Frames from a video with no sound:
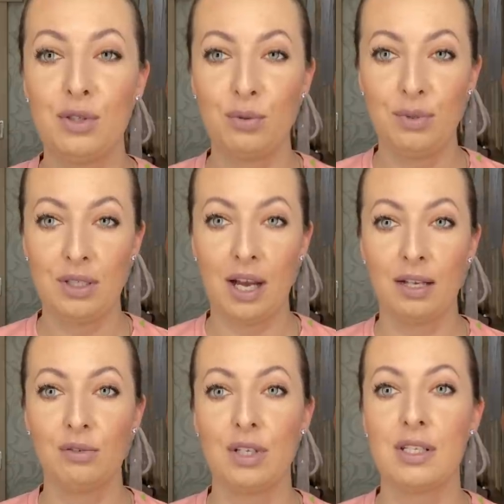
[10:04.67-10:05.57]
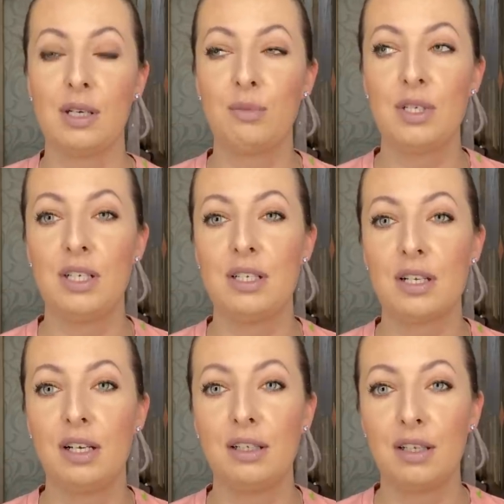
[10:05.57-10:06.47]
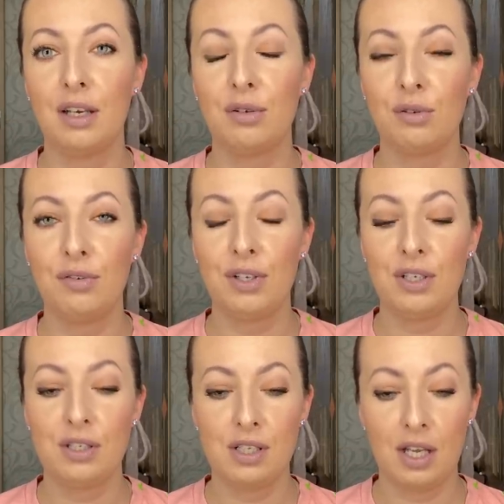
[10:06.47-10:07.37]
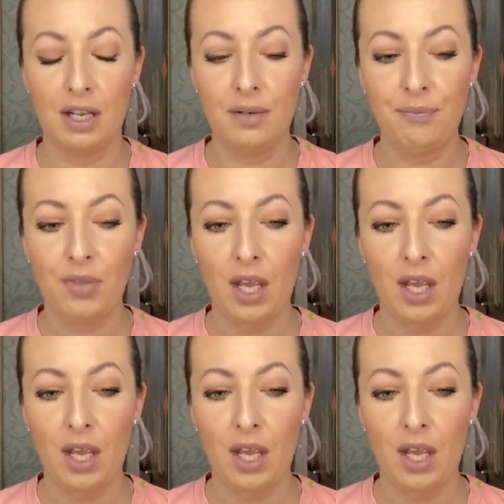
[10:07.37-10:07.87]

у меня. Но на самом деле искала я ее две недели.